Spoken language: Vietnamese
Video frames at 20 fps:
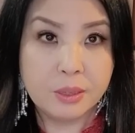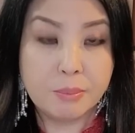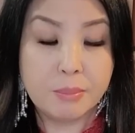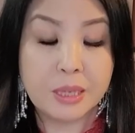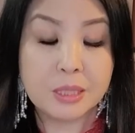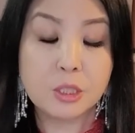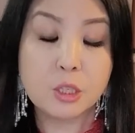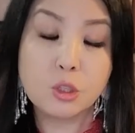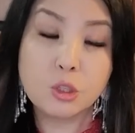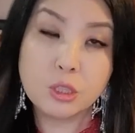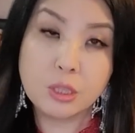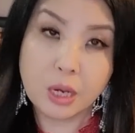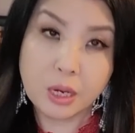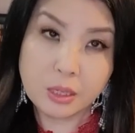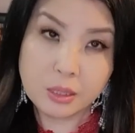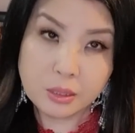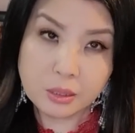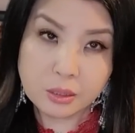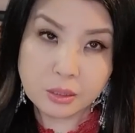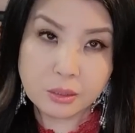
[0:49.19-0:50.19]
mà tôi
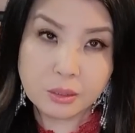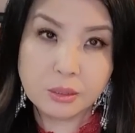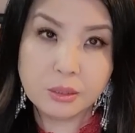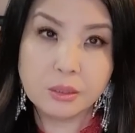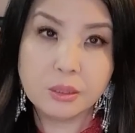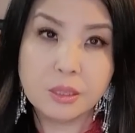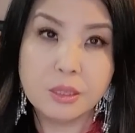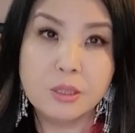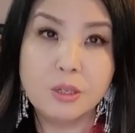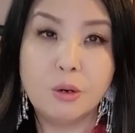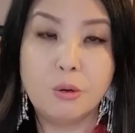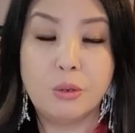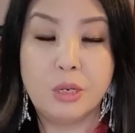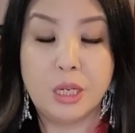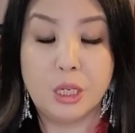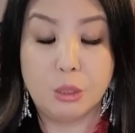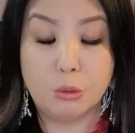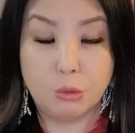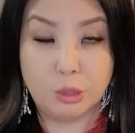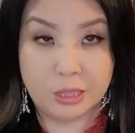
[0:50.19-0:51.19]
cháu cần gạo
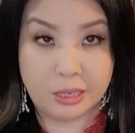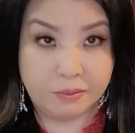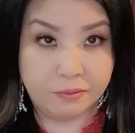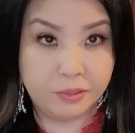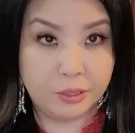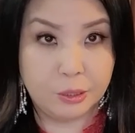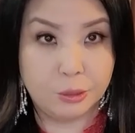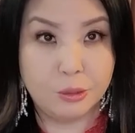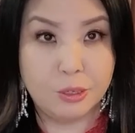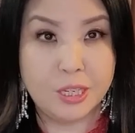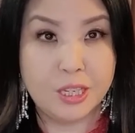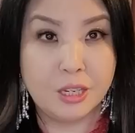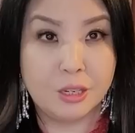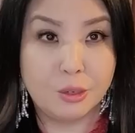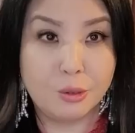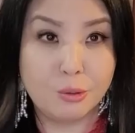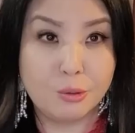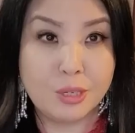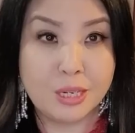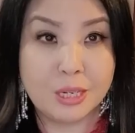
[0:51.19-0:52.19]
này của xã phụ đó nên
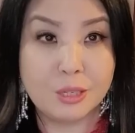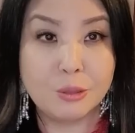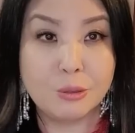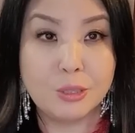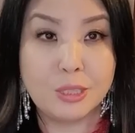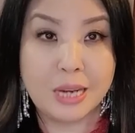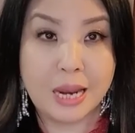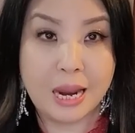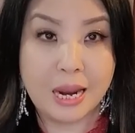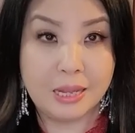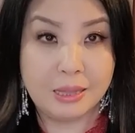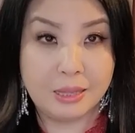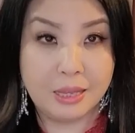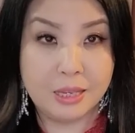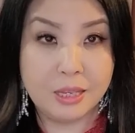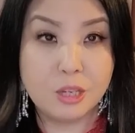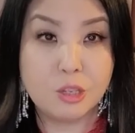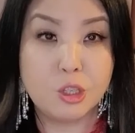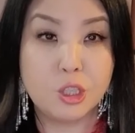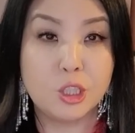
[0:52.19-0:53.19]
dòng con đan đôn đa hết
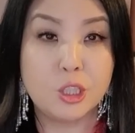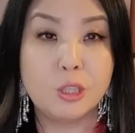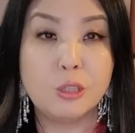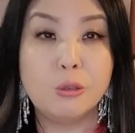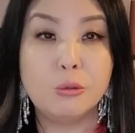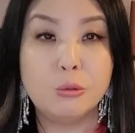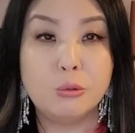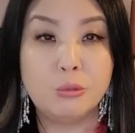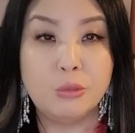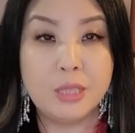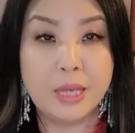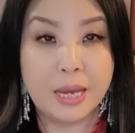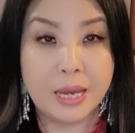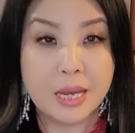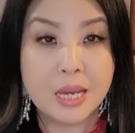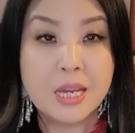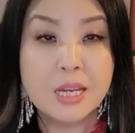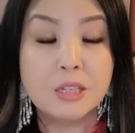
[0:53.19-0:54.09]
thiệt giờ chỉ xí lú thiệt